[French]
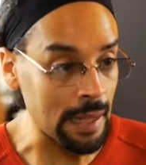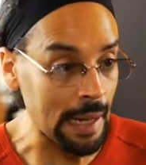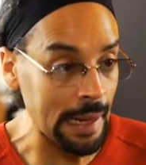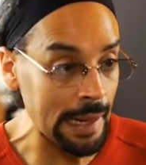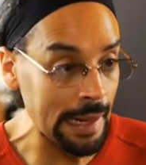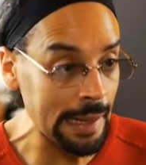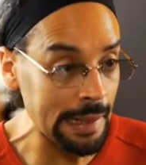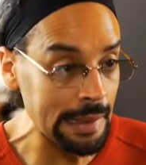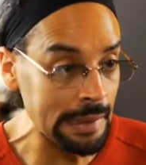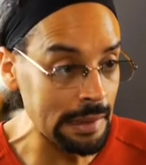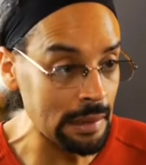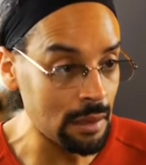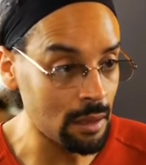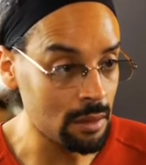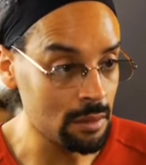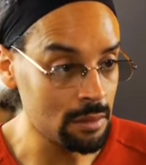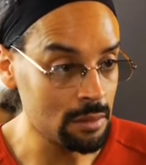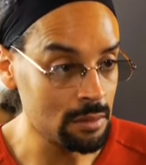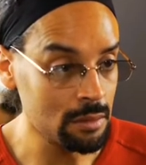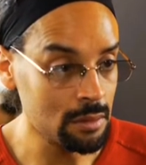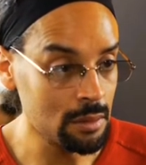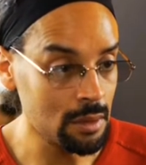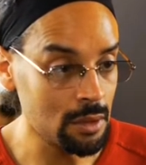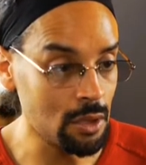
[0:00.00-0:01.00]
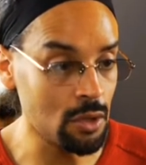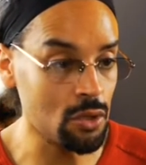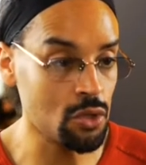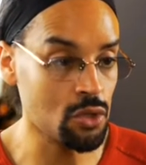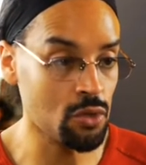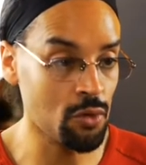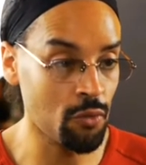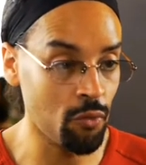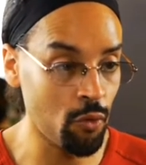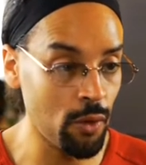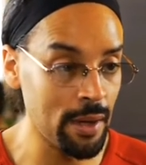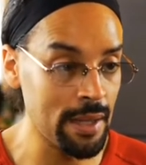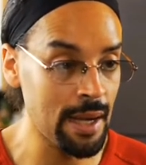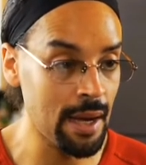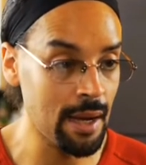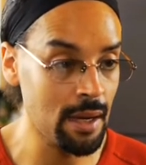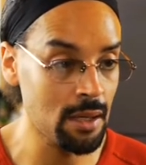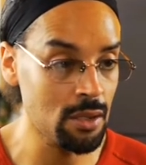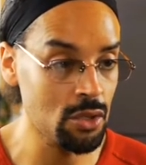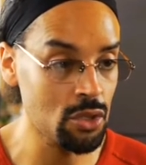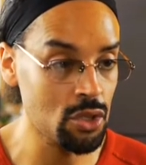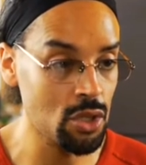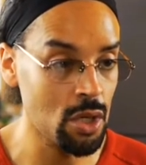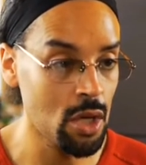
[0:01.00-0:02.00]
en haleine dans ce
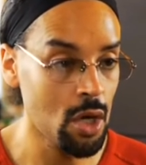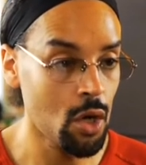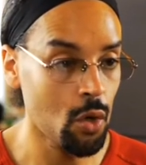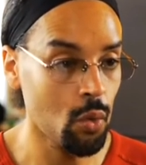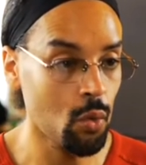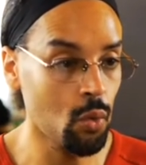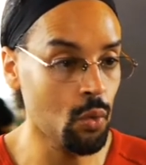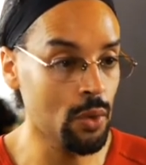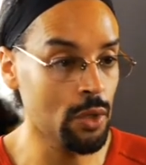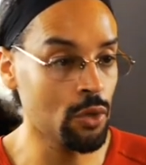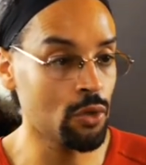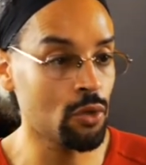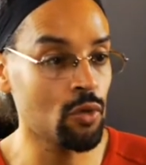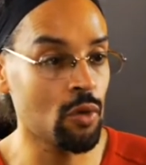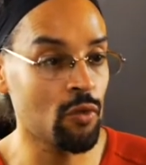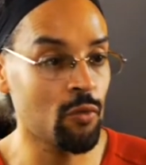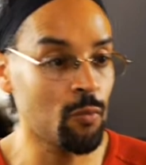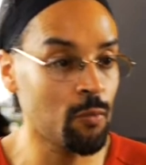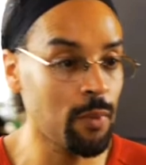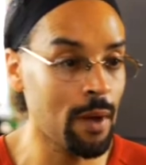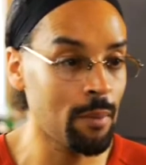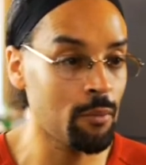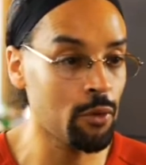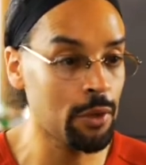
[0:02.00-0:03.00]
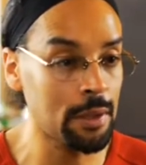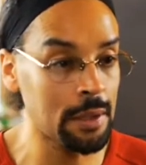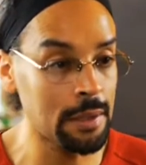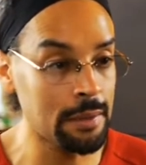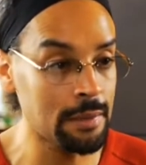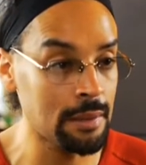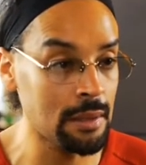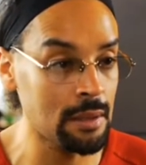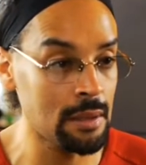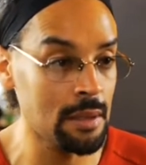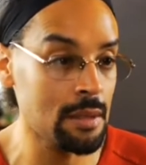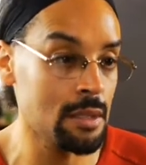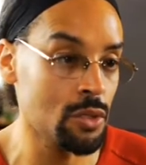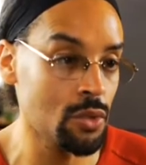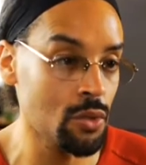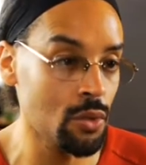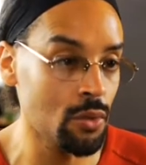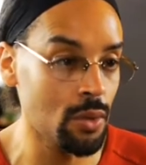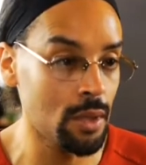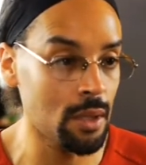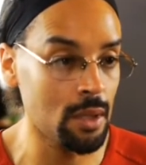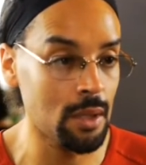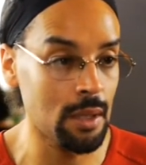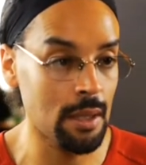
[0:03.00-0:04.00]
voyage où ils ne doivent pas me quitter des
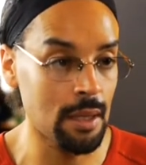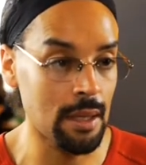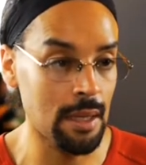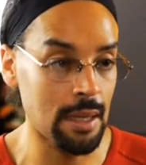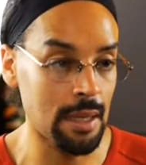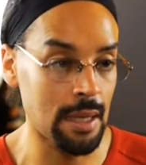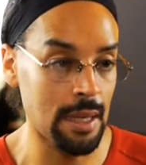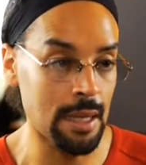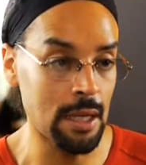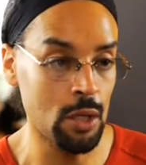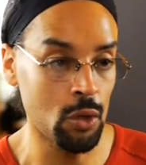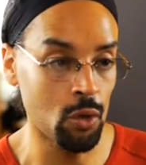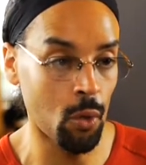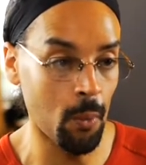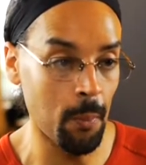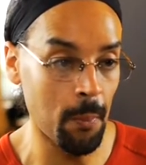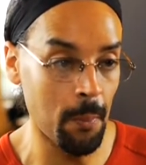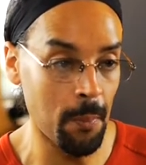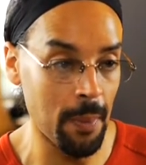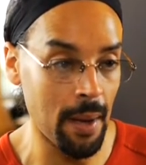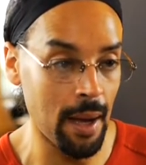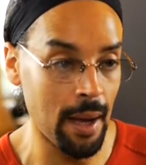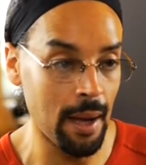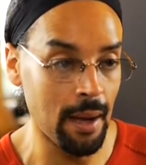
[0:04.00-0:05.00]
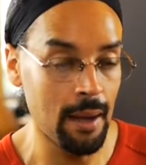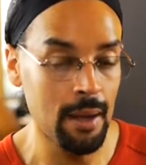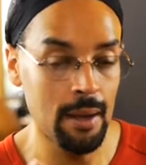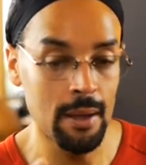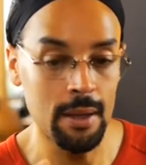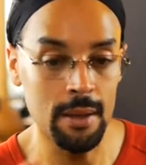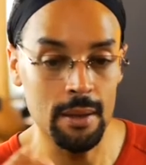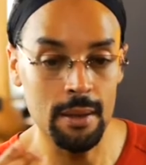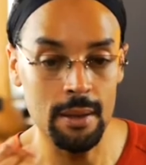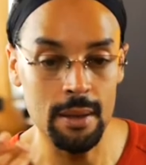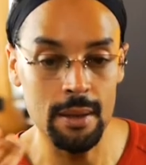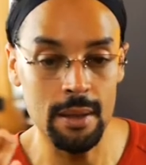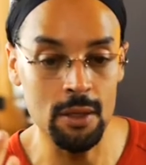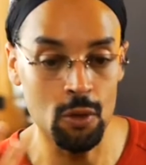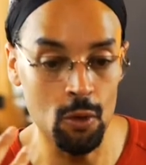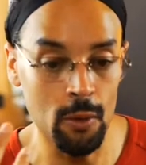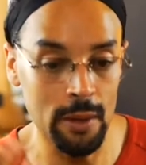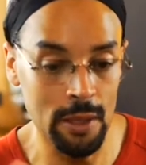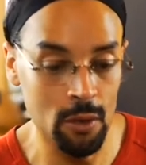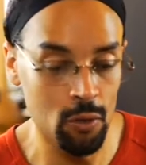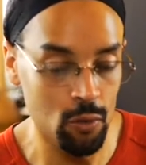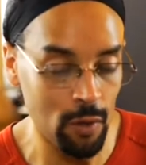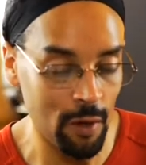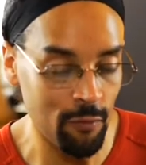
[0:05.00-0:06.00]
yeux et non pas et
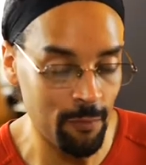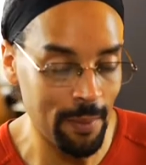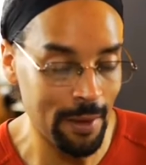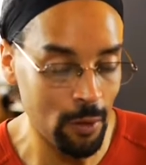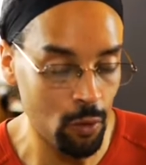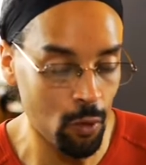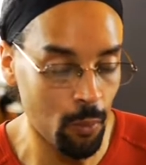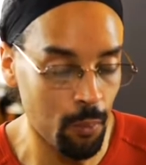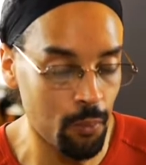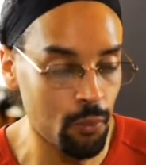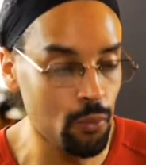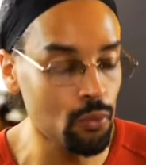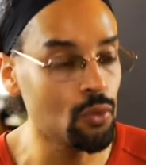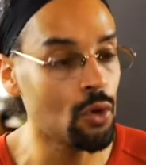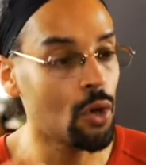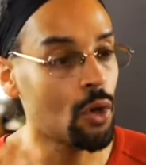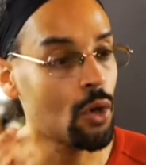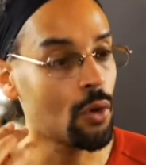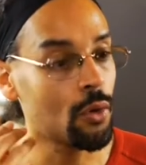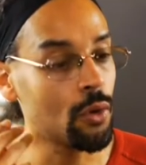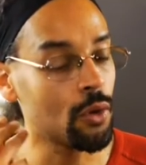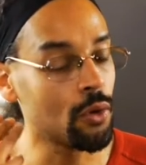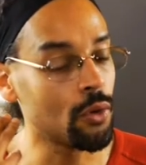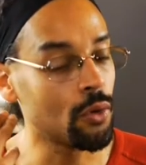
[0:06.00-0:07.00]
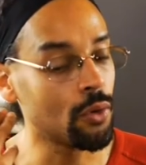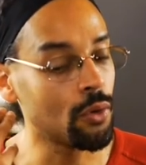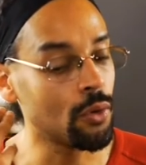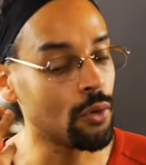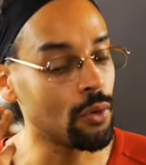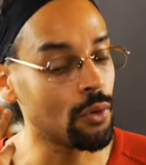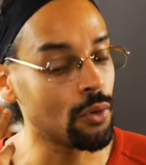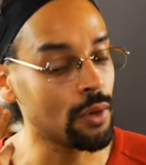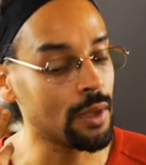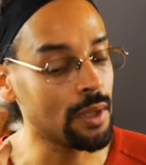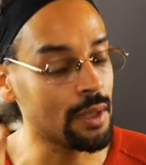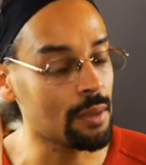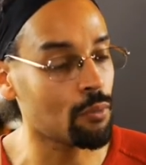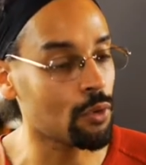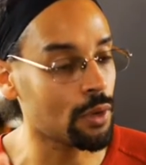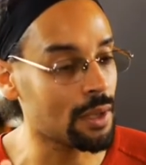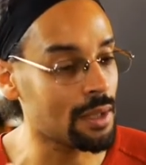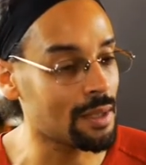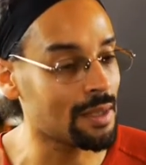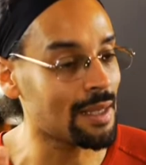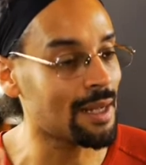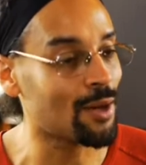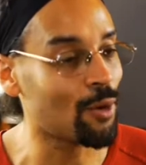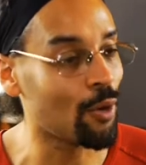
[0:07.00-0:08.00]
ils ne doivent pas non plus euh, euh, me
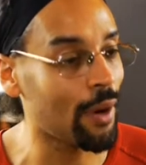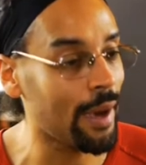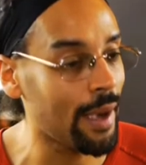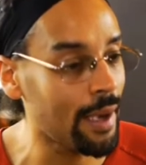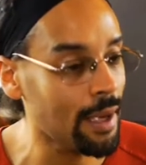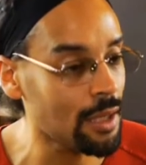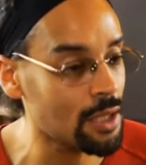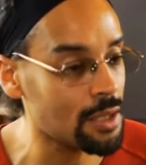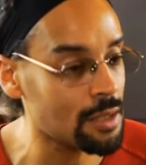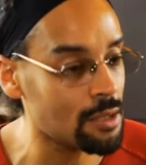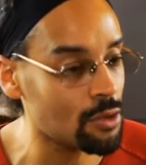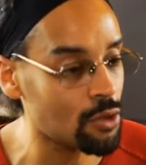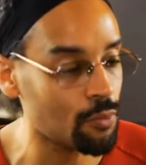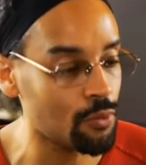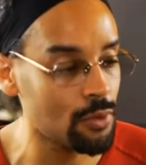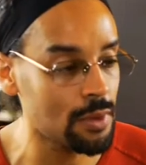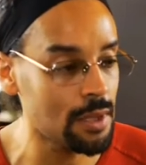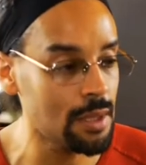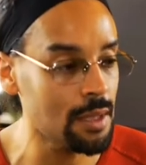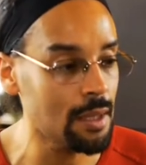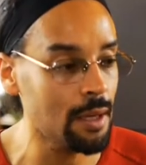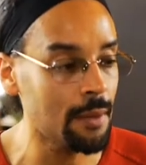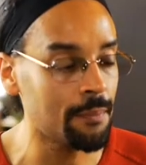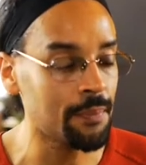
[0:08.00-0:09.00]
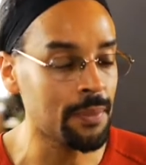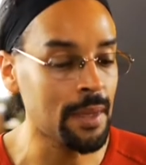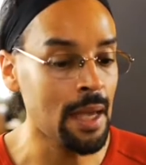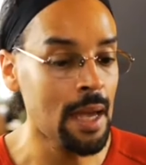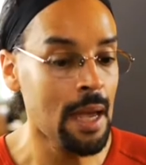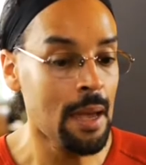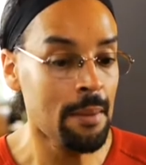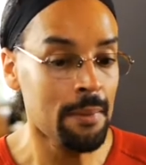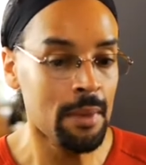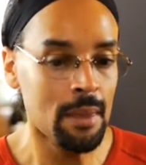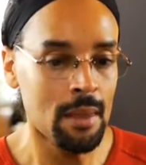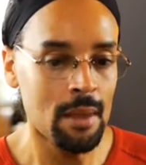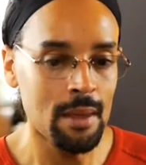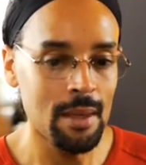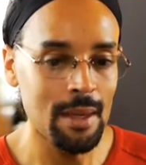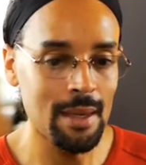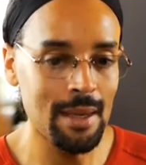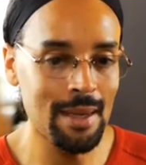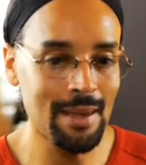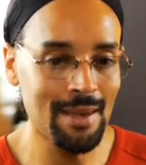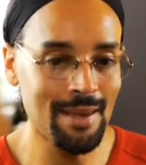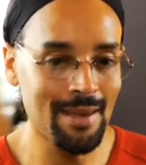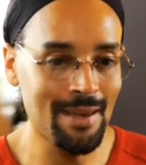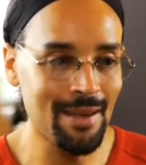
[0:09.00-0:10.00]
quitter de l'oreille, si je puis dire. Tout à fait.
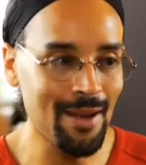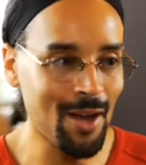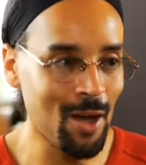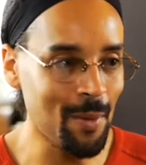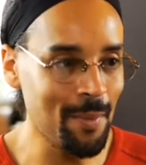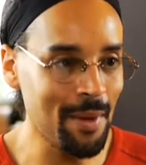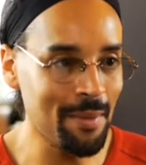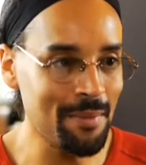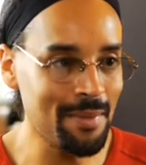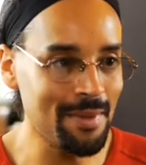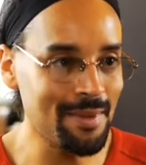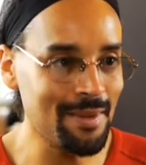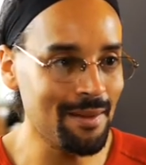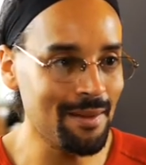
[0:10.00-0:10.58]
Et en même